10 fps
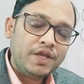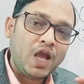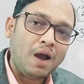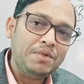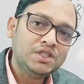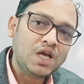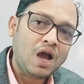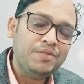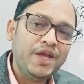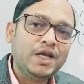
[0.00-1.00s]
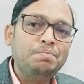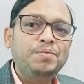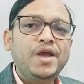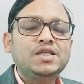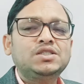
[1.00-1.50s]
कि हमेशा हमें एक
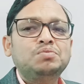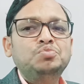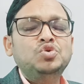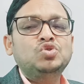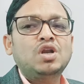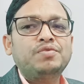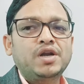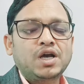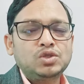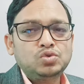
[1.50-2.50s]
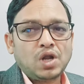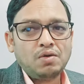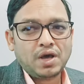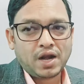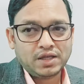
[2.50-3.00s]
बेस्ट म्यूचुअल फंड का
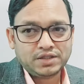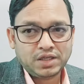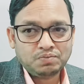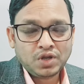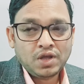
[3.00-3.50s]
चुनाव करना चाहिए